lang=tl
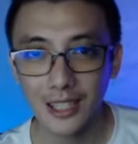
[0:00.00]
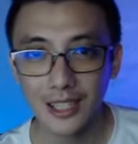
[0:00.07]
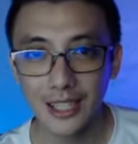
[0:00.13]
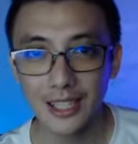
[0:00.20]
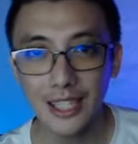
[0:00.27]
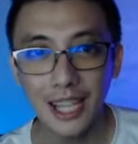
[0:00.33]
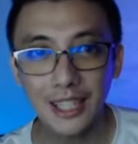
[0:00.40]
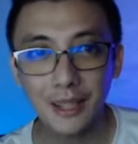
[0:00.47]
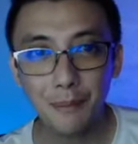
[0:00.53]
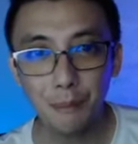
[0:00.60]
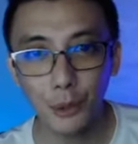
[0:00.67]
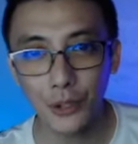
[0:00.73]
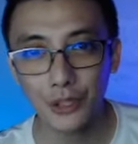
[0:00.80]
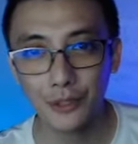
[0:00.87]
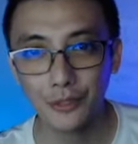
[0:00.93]
in any
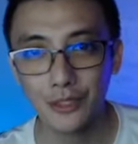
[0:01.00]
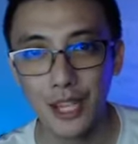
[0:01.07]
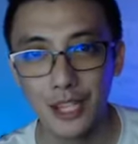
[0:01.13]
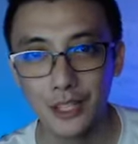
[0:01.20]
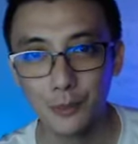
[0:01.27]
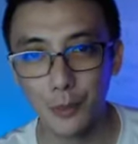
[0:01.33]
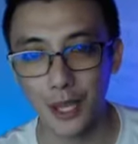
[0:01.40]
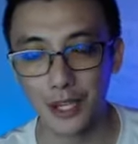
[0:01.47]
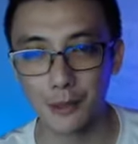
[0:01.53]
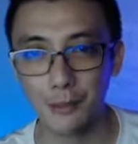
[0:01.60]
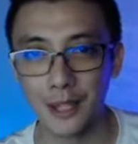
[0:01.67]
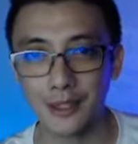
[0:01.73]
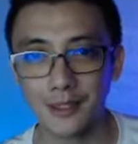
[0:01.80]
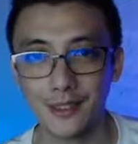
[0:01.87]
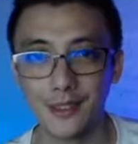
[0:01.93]
point of the
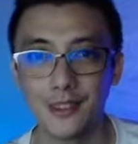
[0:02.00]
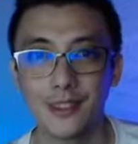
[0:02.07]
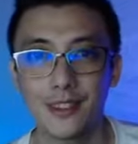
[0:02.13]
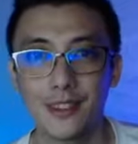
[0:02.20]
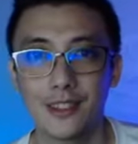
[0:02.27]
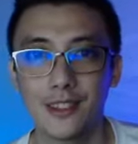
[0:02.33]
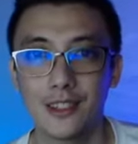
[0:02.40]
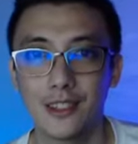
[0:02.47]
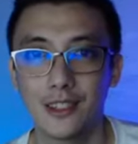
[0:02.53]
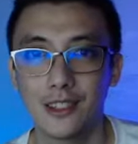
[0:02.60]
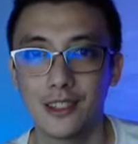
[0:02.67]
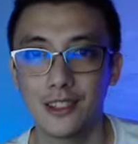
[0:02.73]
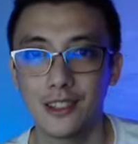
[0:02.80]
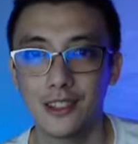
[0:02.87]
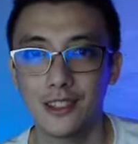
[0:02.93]
experiment
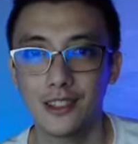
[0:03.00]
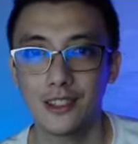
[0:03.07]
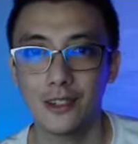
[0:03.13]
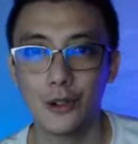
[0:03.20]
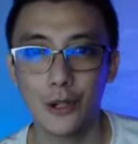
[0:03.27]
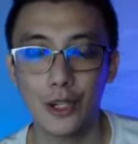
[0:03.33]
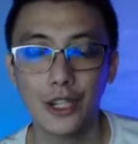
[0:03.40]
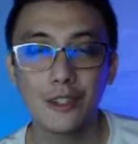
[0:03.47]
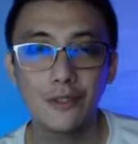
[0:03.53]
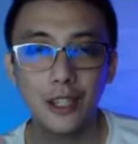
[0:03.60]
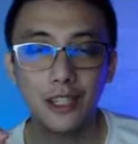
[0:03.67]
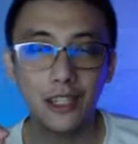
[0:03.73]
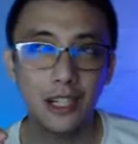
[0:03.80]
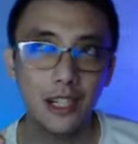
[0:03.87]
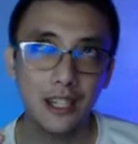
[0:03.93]
or
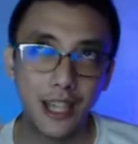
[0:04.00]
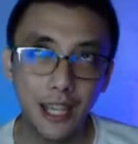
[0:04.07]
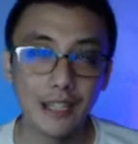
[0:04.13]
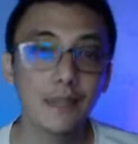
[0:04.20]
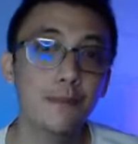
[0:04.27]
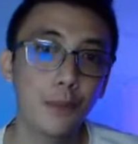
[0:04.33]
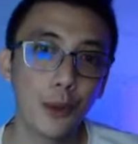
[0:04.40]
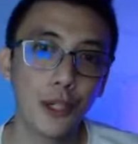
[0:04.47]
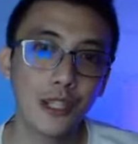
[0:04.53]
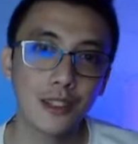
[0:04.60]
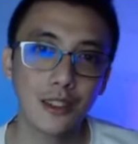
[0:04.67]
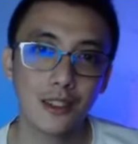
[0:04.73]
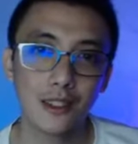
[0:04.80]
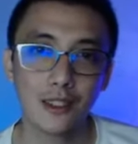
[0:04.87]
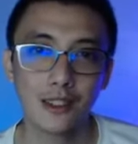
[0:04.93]
even uh, any point
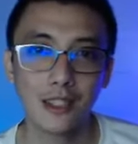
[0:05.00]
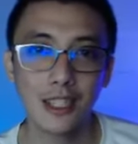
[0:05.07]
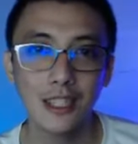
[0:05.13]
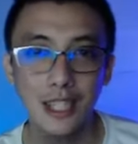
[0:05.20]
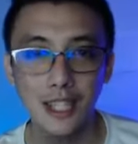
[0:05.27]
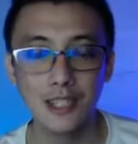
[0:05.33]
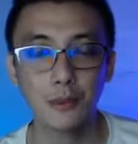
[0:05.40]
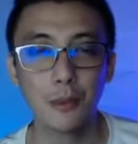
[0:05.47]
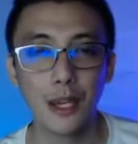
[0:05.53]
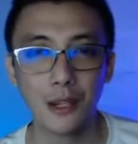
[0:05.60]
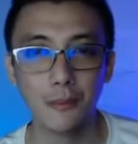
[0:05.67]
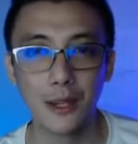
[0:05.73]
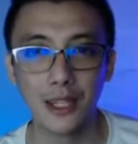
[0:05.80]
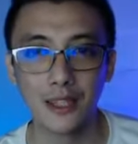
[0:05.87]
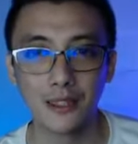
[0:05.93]
in the
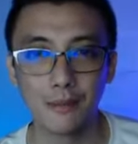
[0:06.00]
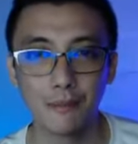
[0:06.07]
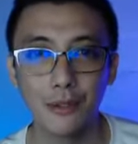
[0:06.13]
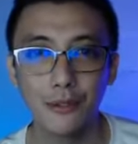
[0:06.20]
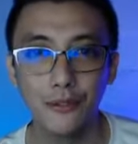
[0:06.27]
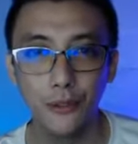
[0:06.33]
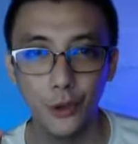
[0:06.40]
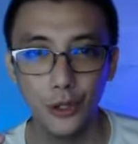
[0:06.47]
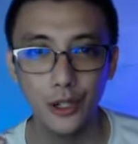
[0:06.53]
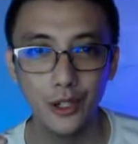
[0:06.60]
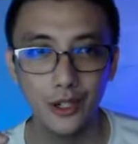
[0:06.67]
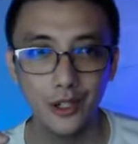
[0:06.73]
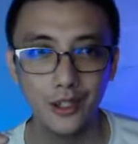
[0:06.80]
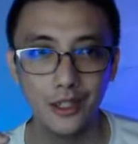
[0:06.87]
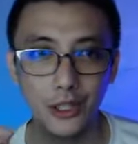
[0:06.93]
experiment
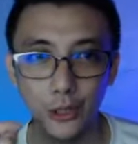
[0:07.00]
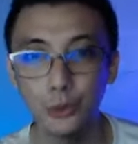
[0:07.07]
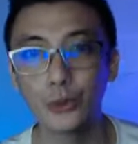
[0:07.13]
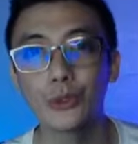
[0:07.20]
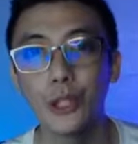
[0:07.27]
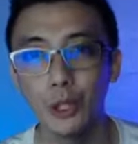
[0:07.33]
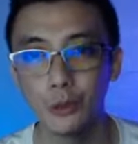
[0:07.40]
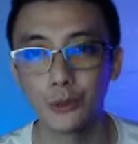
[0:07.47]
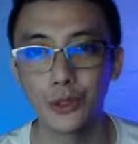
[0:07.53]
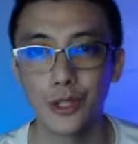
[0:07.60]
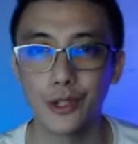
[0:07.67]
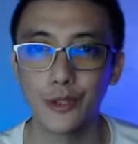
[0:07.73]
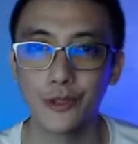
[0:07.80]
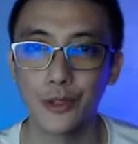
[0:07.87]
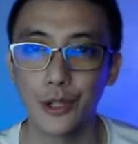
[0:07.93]
before you the
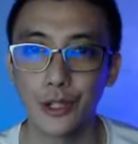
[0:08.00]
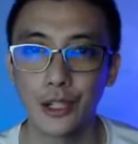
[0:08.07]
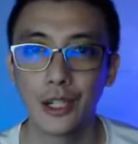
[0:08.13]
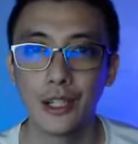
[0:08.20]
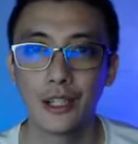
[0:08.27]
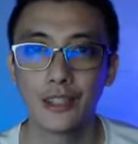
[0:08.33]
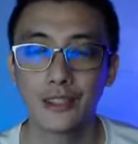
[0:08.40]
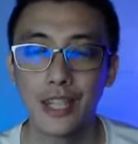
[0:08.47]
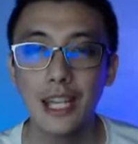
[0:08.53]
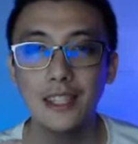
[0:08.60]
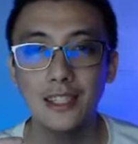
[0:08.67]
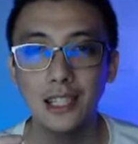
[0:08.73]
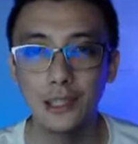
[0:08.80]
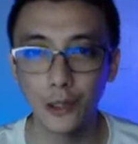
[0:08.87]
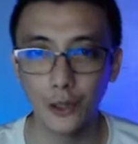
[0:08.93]
observer takes
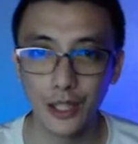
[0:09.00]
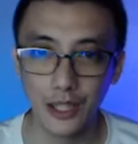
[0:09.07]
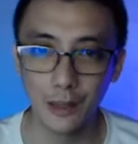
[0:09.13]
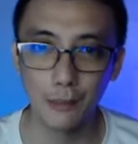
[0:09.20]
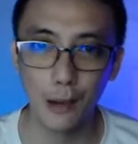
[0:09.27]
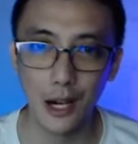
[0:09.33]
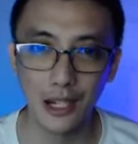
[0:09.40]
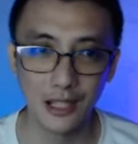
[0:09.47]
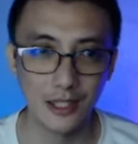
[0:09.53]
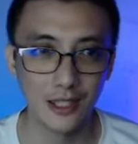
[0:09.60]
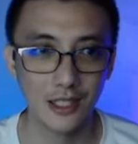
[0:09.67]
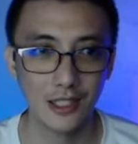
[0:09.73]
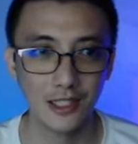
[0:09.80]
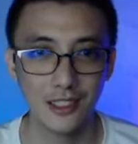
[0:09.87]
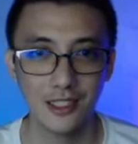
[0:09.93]
a look in the
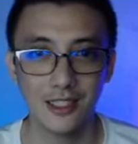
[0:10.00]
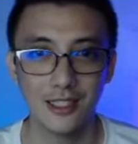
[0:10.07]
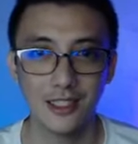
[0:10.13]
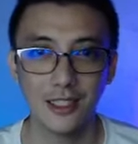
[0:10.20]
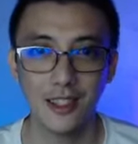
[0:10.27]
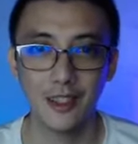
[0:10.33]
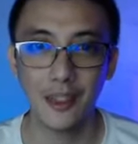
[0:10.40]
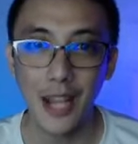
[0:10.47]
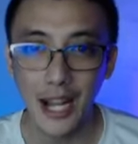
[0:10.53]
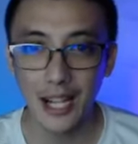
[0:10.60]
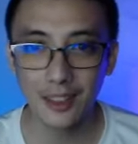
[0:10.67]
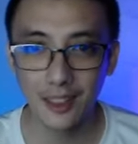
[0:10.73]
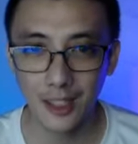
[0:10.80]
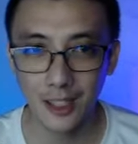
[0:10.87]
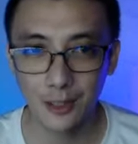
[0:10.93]
box the
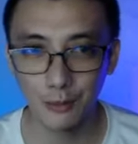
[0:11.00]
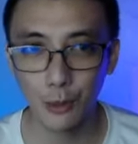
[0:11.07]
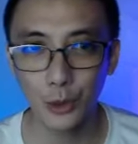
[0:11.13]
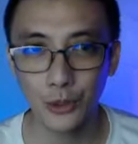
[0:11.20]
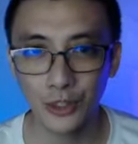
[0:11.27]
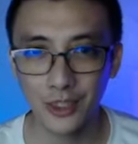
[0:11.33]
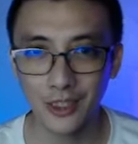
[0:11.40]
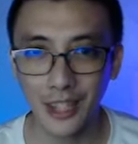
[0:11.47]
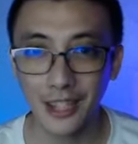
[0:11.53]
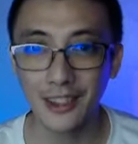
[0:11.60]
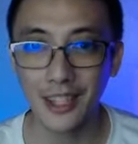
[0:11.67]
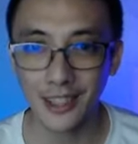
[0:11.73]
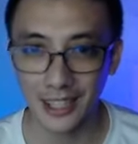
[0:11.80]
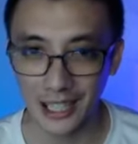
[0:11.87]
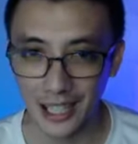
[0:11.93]
cat is both dead
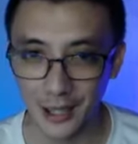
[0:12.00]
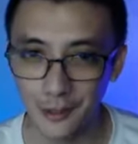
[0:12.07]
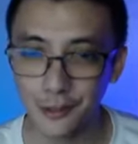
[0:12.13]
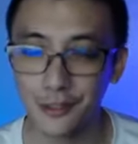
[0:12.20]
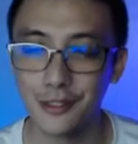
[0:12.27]
and alive